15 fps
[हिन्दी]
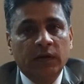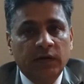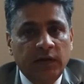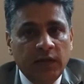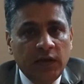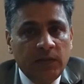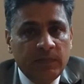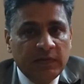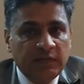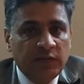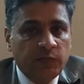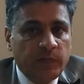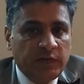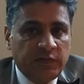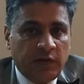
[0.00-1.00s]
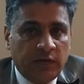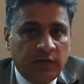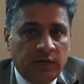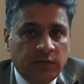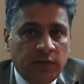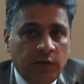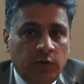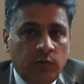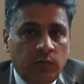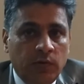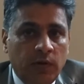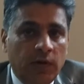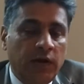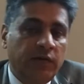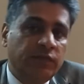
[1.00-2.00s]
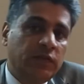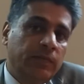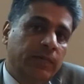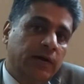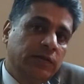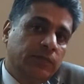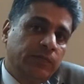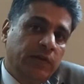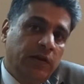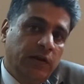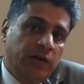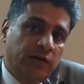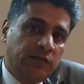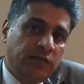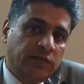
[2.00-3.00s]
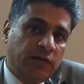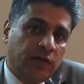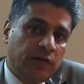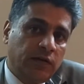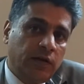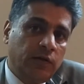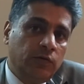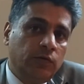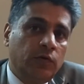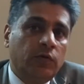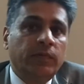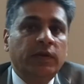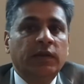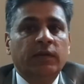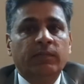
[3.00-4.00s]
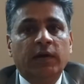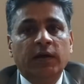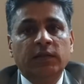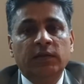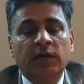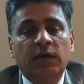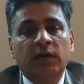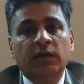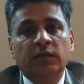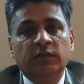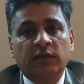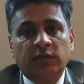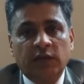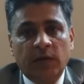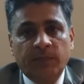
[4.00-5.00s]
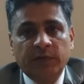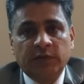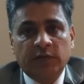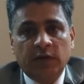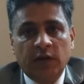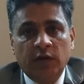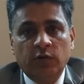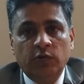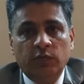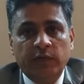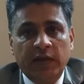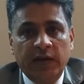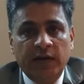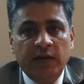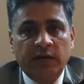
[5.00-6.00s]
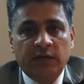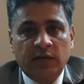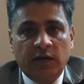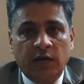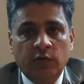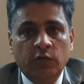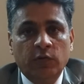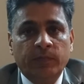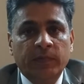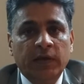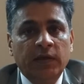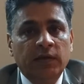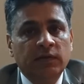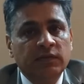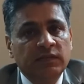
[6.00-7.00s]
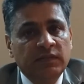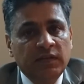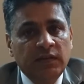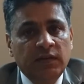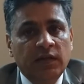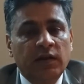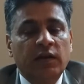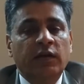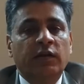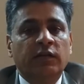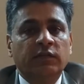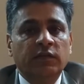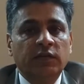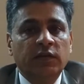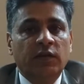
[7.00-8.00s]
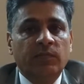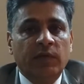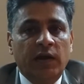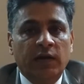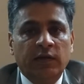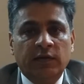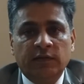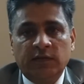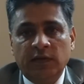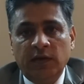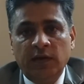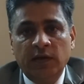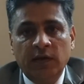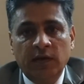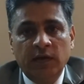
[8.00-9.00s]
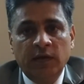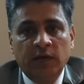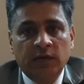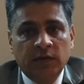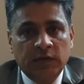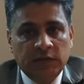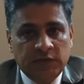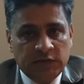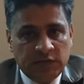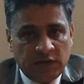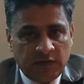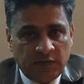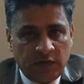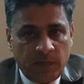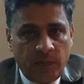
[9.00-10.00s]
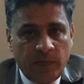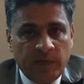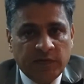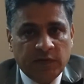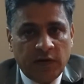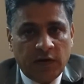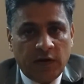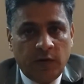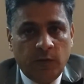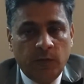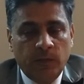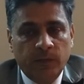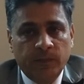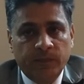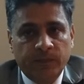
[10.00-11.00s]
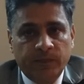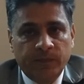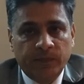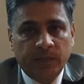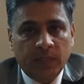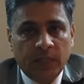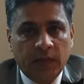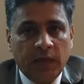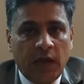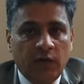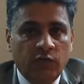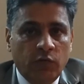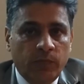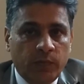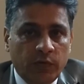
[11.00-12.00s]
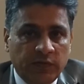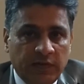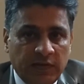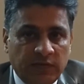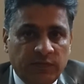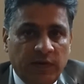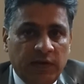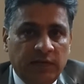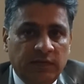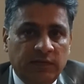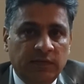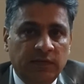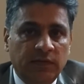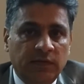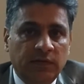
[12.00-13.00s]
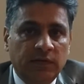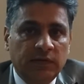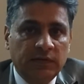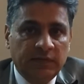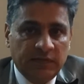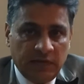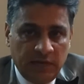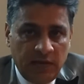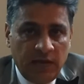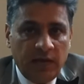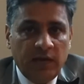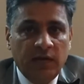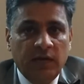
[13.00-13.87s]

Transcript: डेली बेसिस पे चेक करते रहो हफ्ते बाद अपने लीडर से चेक करा लो और महीने बाद सत्यापित करा लो वैलिडेट करा लो अपने सीनियर लीडर सीनियर मिलनियर से कि जिस रास्ते पे मैं चल रहा हूं क्या वो प्रोसेस वाइज सही है